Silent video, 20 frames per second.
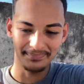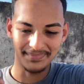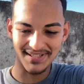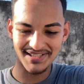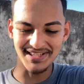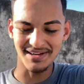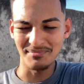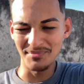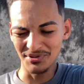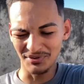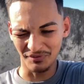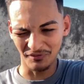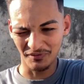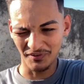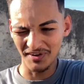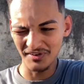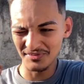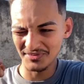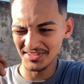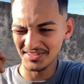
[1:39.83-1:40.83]
Mas tava muito
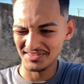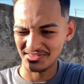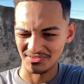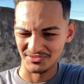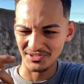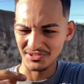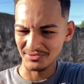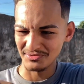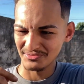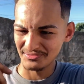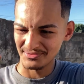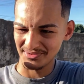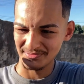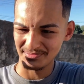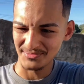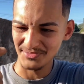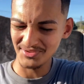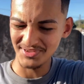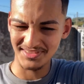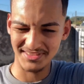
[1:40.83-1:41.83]
fervo de som e
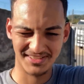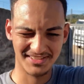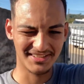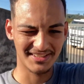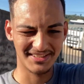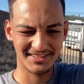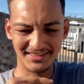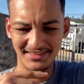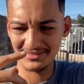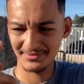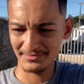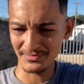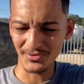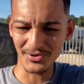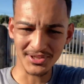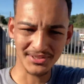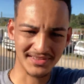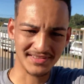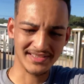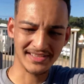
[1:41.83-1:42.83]
música e
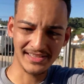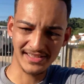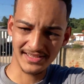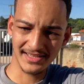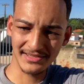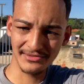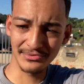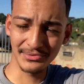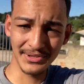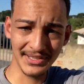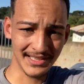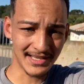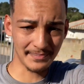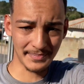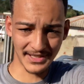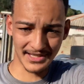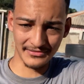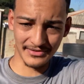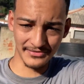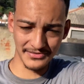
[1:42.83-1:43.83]
moto acelerando, não ia dar pra
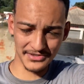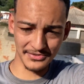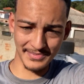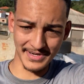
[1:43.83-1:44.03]
gravar um vídeo